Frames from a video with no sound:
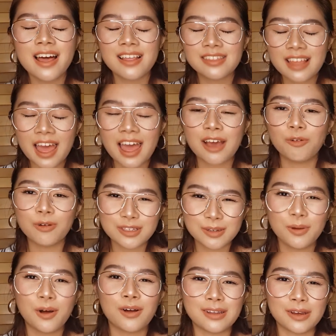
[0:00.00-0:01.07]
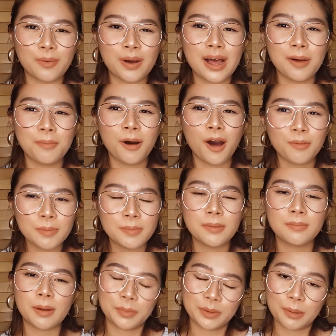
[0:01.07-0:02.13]
แต่อุ๊บก็จะบอกเลยว่าเพราะมันเป็น
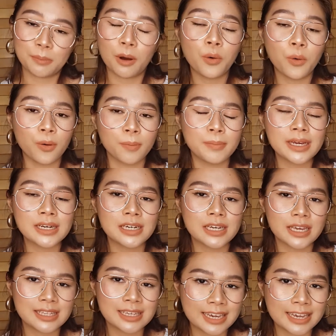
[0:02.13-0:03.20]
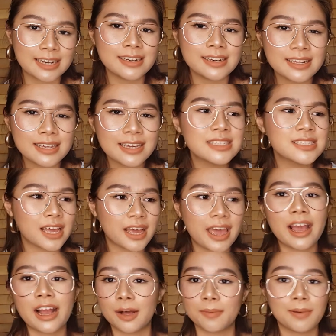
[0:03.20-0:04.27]
แบบนั้นเพราะอุ๊บไม่เคยคิดที่จะ
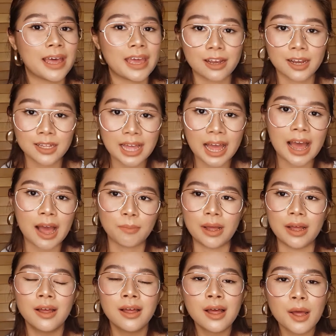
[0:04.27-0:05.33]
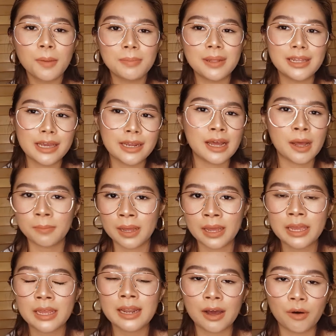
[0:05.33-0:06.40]
แข่งกับใครก็ตามอ่ะมันเลยทำ
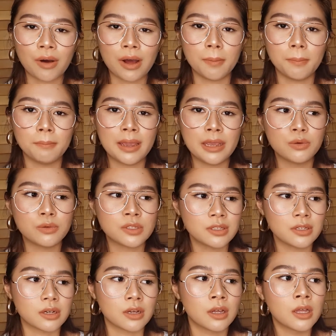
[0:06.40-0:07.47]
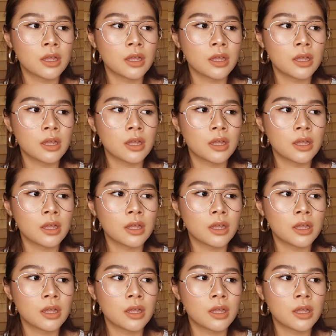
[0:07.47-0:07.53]
ให้เราอ่ะไม่รู้สึก